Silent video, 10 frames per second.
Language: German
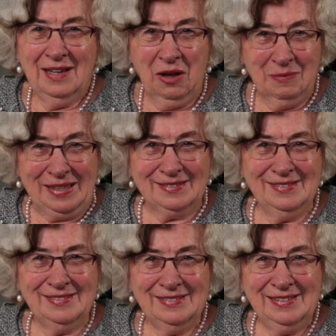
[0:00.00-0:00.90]

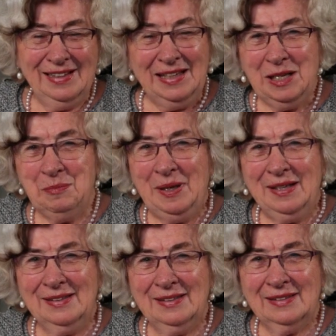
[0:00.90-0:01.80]
arbeiten. Ihr
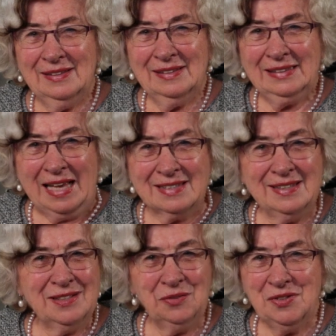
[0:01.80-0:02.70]
Lieben,
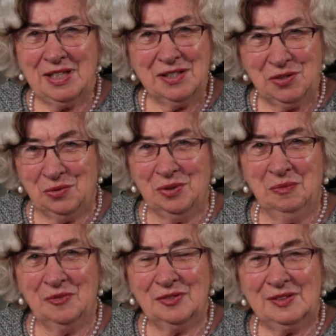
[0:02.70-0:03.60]
das ist unsere
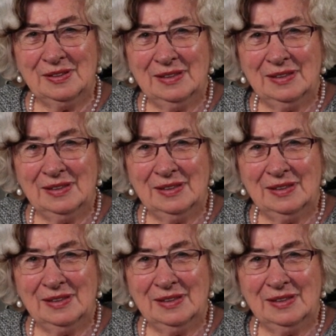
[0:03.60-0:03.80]
Zukunft.